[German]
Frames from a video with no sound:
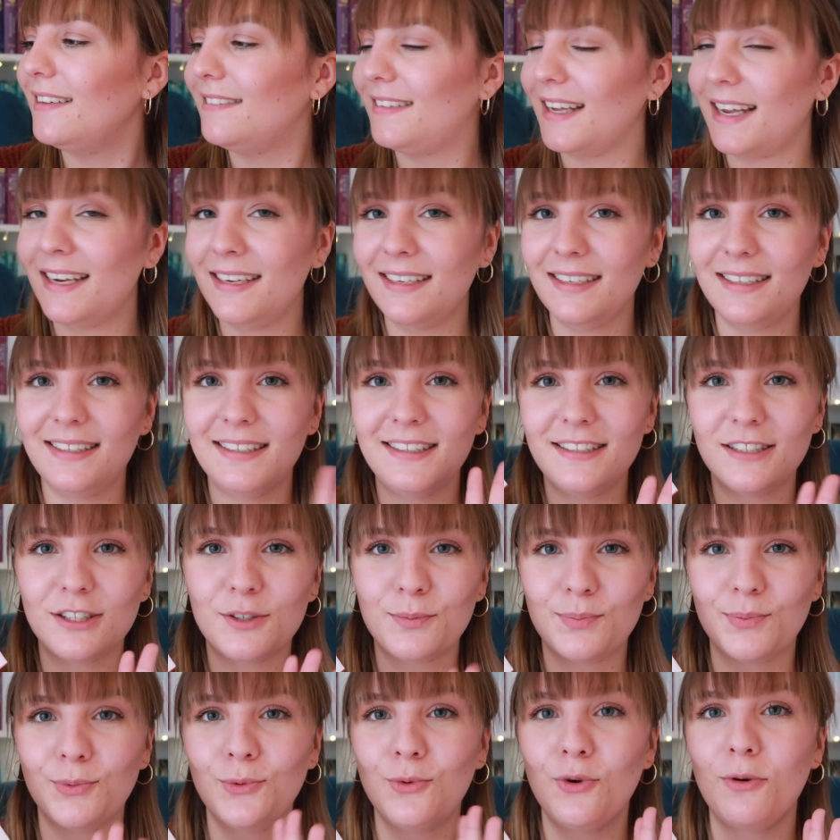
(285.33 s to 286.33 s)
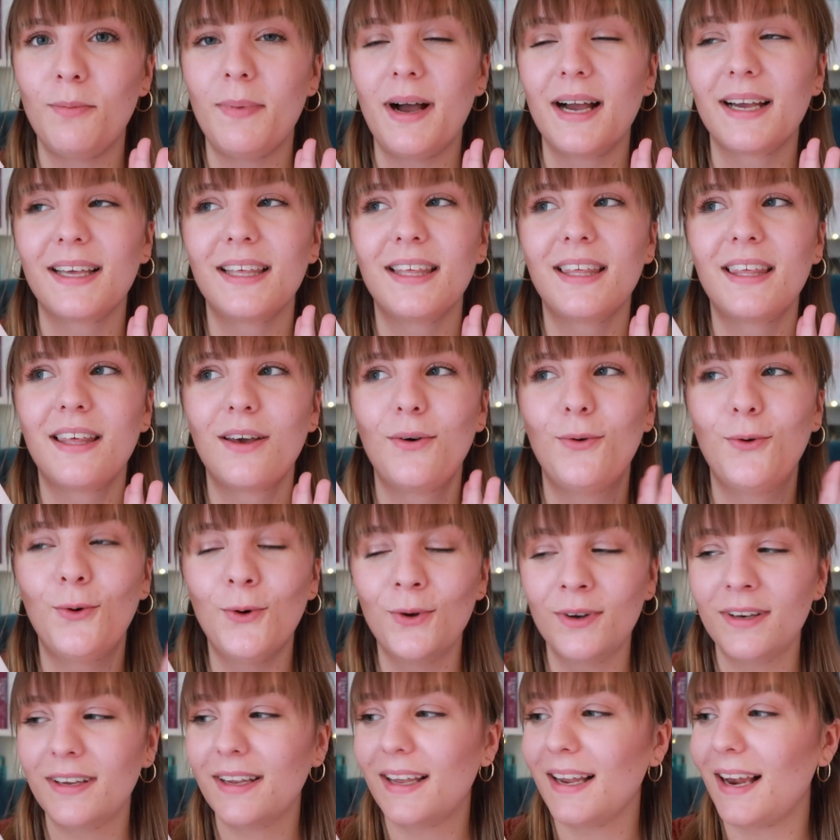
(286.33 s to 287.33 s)
Denn dieses Buch mag ich
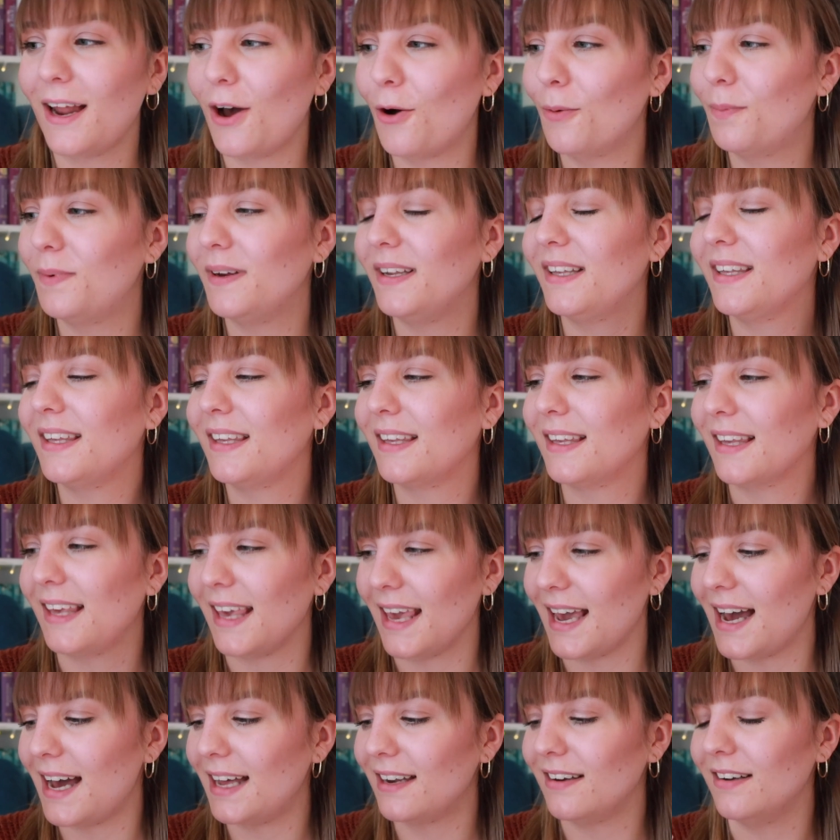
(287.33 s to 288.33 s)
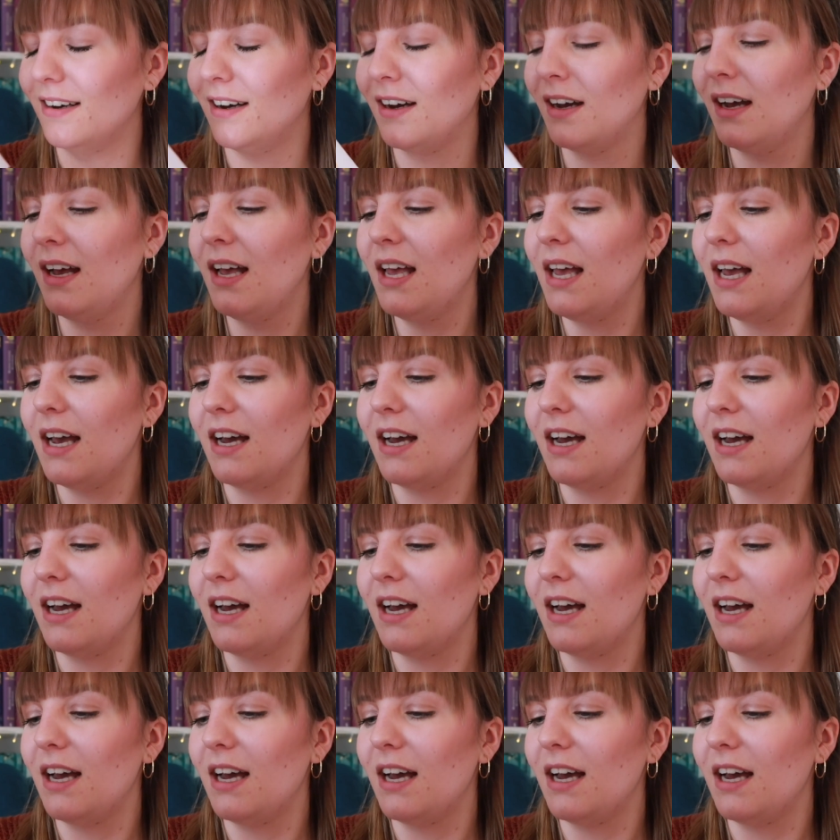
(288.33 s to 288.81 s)
unglaublich gerne.